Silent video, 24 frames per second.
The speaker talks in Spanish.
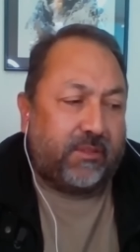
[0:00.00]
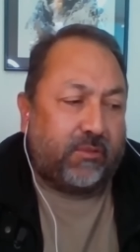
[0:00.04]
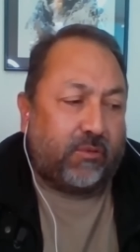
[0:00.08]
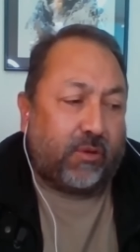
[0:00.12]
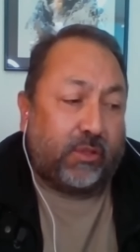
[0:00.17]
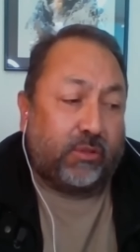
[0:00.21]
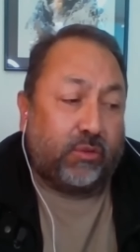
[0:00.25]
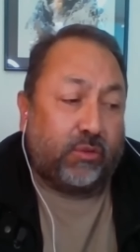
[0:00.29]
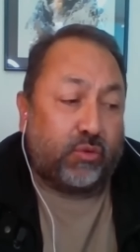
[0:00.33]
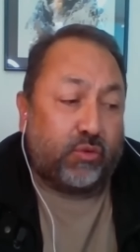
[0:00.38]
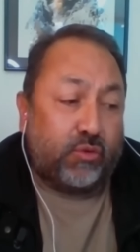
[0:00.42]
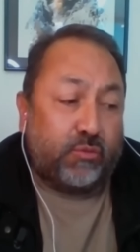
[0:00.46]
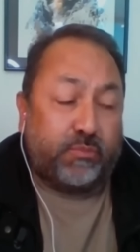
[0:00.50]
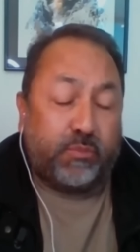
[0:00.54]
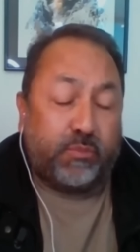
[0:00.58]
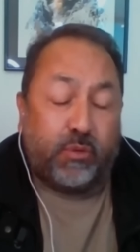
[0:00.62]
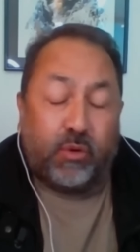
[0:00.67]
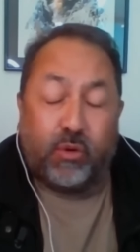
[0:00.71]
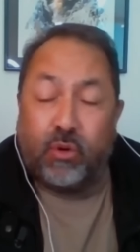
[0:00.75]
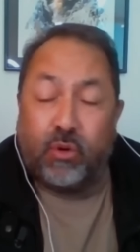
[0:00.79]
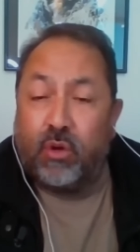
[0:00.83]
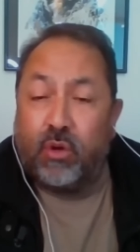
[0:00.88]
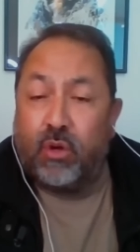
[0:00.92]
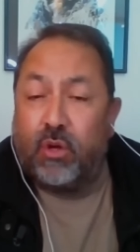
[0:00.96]
cuándo
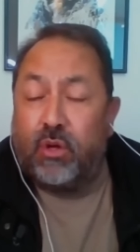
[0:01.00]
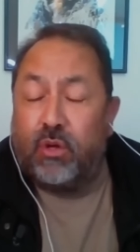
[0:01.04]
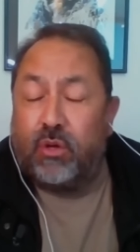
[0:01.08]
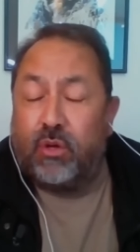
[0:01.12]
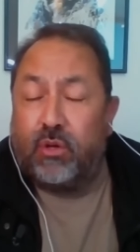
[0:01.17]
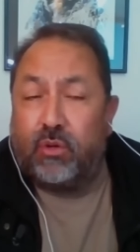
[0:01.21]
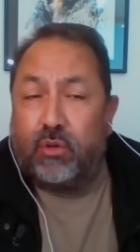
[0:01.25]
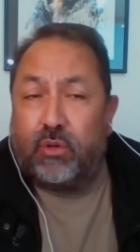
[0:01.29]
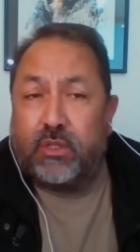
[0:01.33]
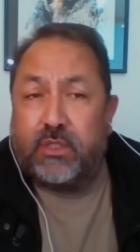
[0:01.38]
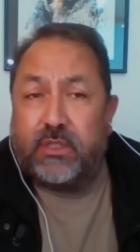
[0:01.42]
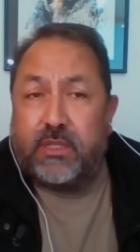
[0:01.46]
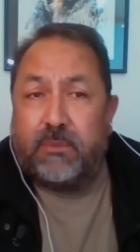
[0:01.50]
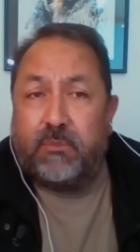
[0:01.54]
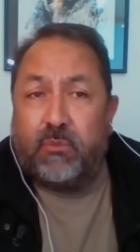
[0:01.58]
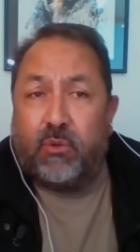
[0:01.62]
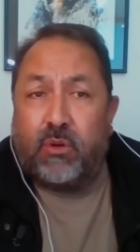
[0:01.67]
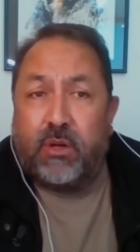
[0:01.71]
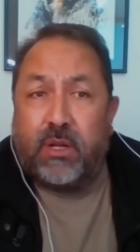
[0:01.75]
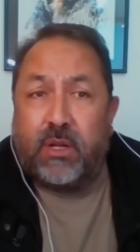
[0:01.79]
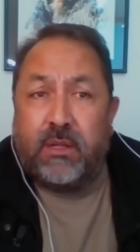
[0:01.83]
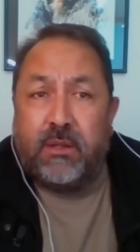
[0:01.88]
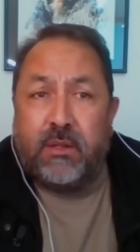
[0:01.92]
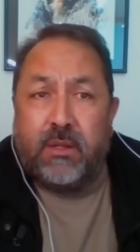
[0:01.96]
supo Lórez de
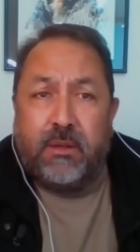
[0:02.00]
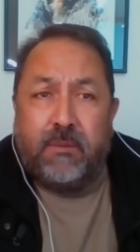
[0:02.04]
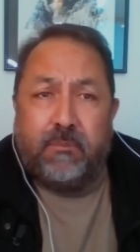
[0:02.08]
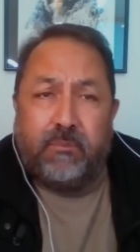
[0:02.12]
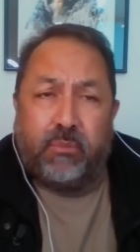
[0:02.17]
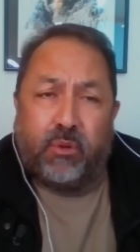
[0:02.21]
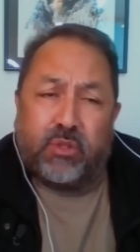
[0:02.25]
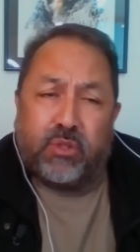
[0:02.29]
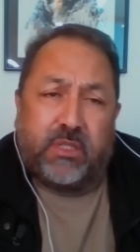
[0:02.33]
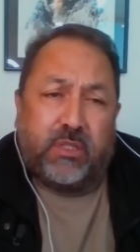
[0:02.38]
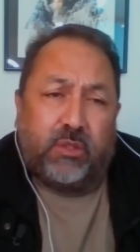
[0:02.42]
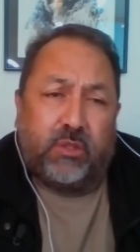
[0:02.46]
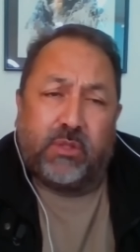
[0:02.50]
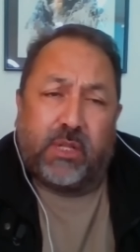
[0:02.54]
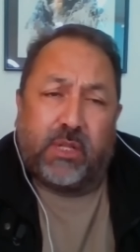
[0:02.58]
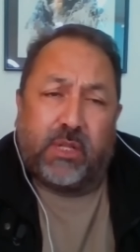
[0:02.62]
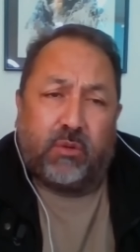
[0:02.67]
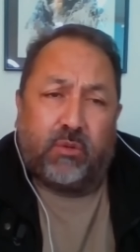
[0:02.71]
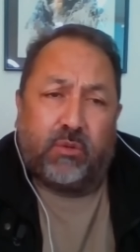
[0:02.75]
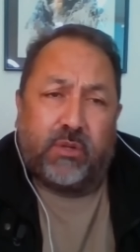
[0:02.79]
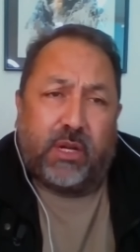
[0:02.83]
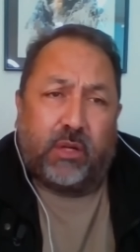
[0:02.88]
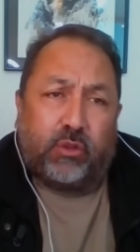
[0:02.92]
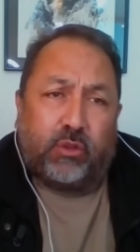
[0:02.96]
Mola, pero sin duda
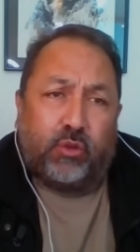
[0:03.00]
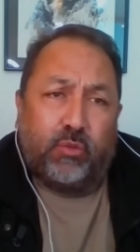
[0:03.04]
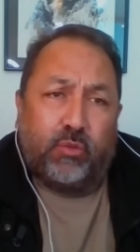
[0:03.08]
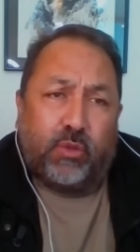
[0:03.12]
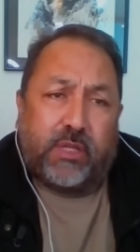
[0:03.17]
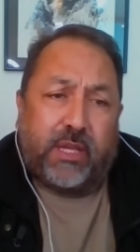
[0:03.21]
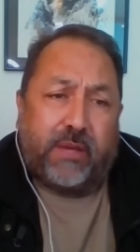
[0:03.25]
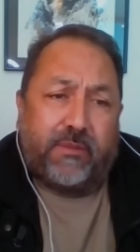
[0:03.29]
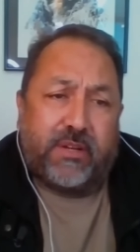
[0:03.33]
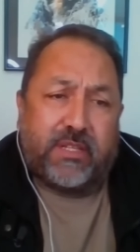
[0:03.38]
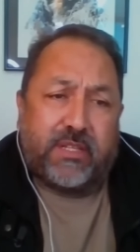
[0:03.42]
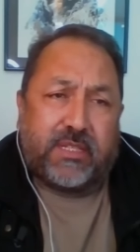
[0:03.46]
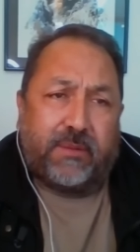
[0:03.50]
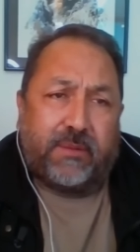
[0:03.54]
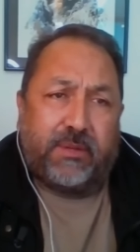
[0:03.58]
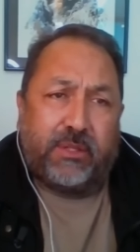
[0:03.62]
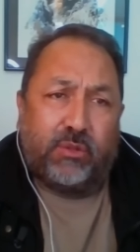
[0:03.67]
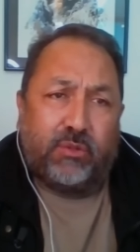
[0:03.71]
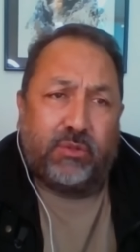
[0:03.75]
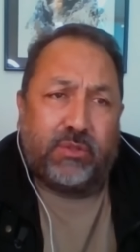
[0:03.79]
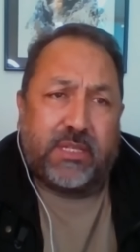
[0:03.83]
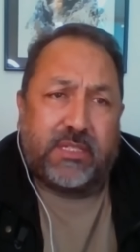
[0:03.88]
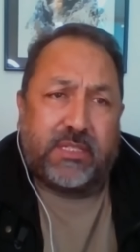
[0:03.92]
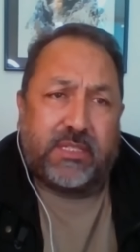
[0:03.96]
alguna lo tuvo que haber
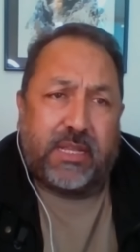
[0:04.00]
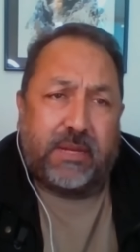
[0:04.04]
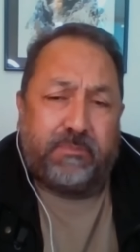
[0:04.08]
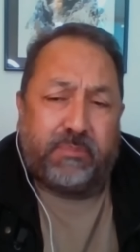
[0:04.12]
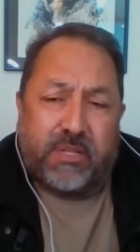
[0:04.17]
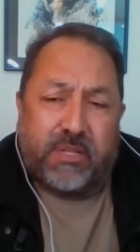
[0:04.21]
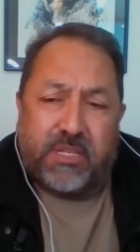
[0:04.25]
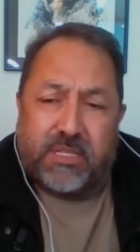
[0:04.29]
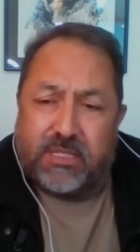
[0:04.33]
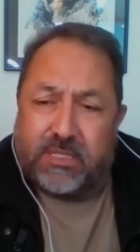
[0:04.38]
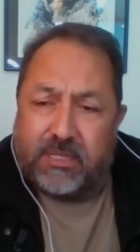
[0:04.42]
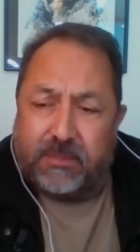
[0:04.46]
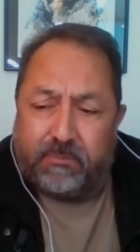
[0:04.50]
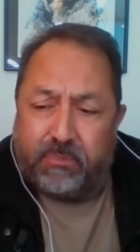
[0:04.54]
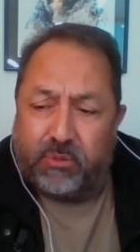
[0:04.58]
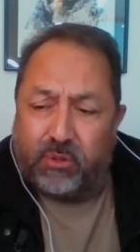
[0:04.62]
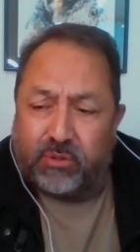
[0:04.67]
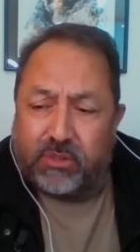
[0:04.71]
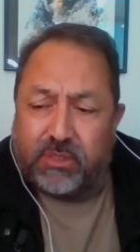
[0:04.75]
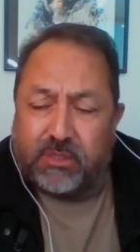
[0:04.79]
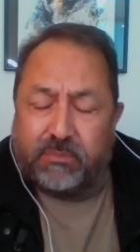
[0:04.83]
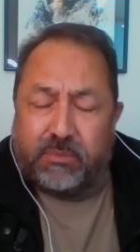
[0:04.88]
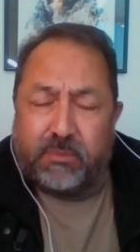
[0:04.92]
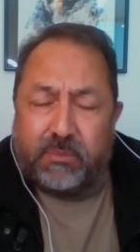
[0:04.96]
sabido desde el principio,
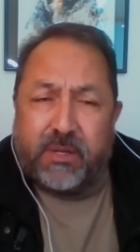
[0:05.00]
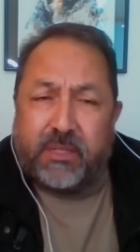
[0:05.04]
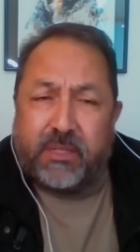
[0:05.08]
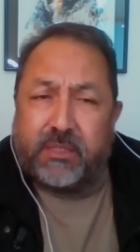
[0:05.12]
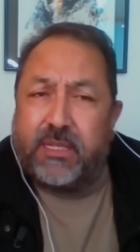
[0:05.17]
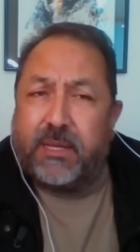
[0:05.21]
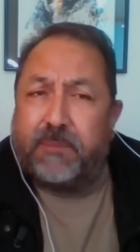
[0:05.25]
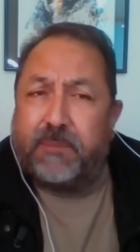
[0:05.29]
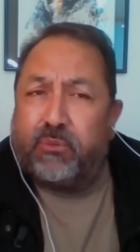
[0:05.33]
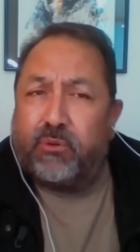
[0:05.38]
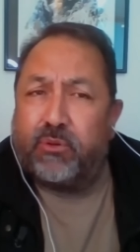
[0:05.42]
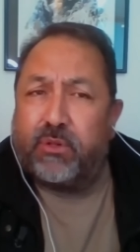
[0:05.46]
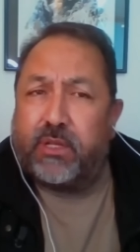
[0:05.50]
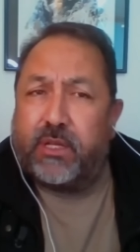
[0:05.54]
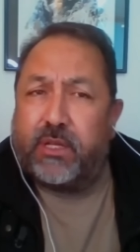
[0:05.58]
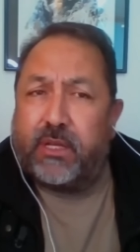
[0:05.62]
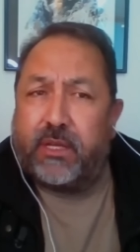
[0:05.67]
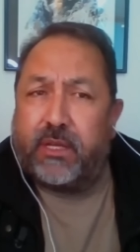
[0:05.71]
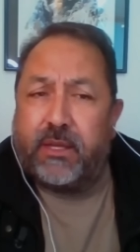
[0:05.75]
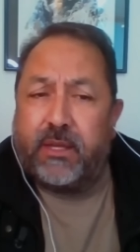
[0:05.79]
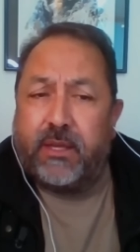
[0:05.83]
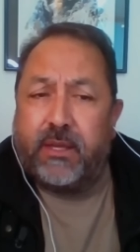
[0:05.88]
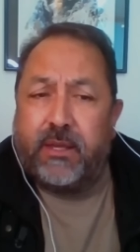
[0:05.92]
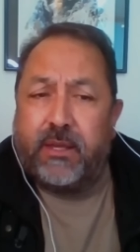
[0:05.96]
desde el primer día,
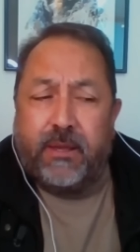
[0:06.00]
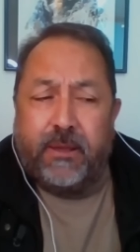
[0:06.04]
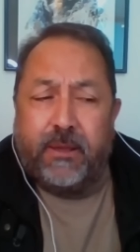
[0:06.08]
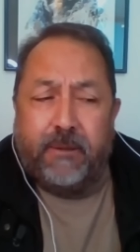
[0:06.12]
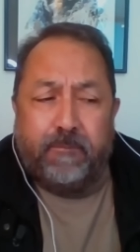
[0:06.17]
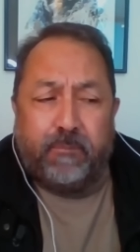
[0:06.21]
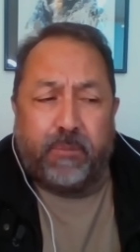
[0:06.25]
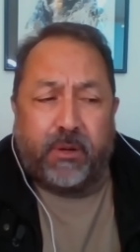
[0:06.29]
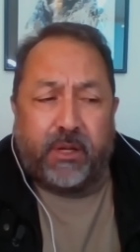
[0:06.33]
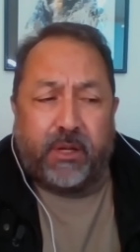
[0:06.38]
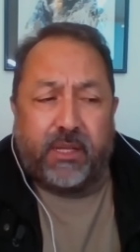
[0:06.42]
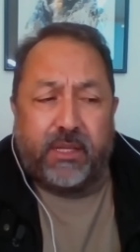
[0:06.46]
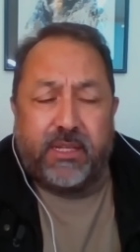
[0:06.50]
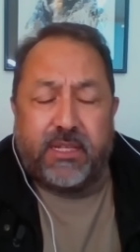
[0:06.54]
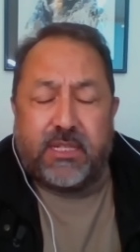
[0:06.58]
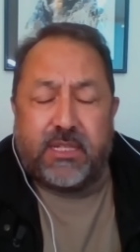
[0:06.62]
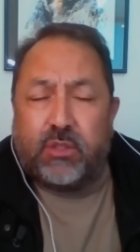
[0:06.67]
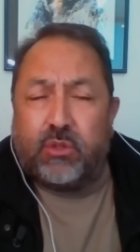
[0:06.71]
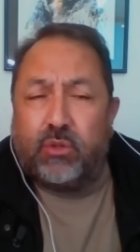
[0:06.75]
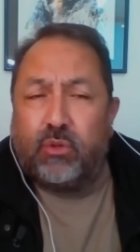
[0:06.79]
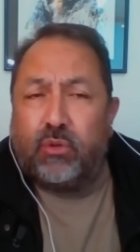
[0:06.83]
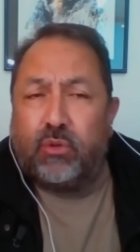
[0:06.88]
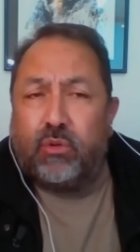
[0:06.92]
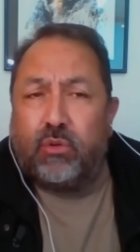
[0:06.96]
porque para
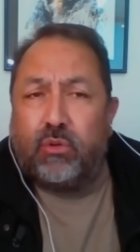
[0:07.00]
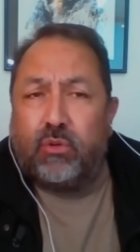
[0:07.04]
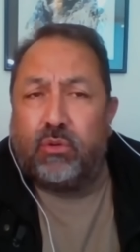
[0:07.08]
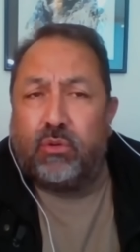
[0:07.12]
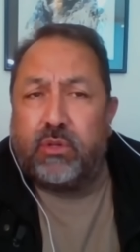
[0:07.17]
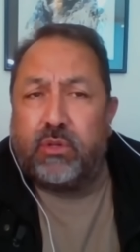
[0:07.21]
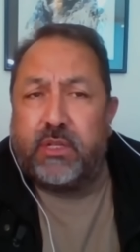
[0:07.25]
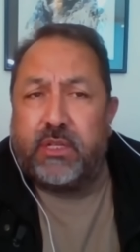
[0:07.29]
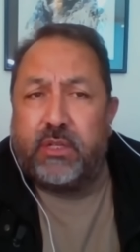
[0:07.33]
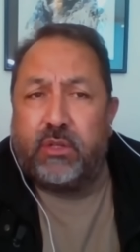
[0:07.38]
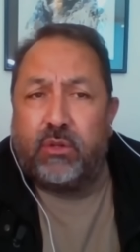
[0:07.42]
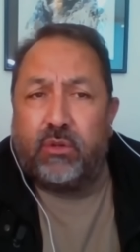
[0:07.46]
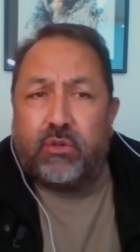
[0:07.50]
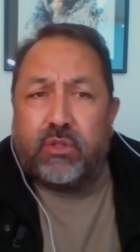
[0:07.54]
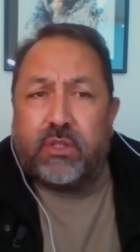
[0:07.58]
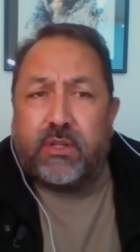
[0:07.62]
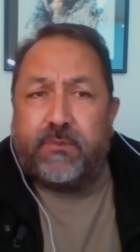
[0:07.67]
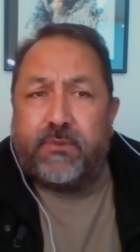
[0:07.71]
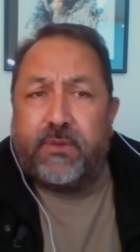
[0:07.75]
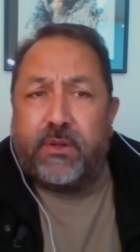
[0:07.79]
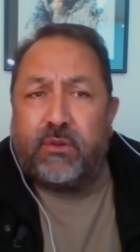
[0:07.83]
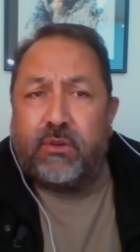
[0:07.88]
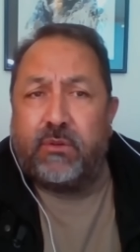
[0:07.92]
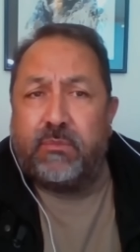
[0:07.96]
esto, y yo lo
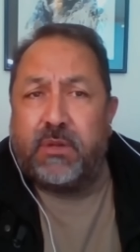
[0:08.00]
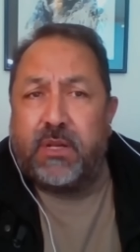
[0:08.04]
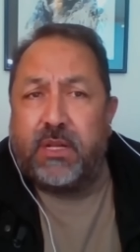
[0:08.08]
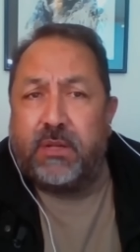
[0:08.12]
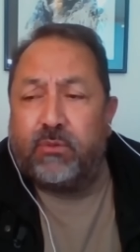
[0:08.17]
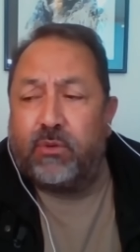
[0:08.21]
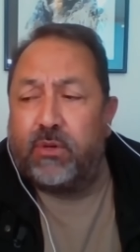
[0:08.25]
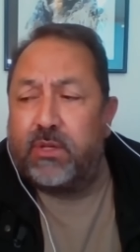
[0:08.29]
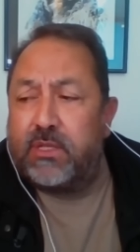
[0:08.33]
refiero en mi libro